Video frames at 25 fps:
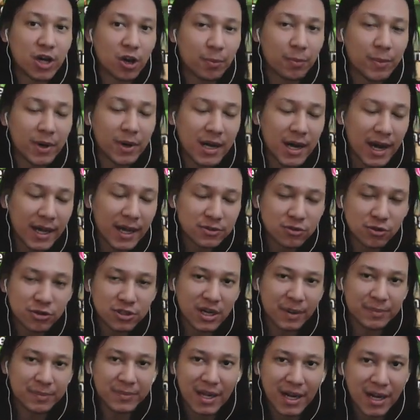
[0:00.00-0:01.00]
jangan lupa di like,
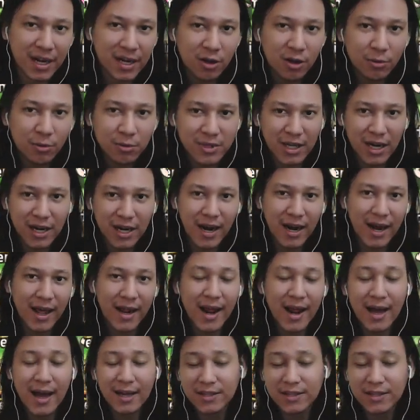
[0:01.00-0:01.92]
subscribe, tinggalkan komentar kalian,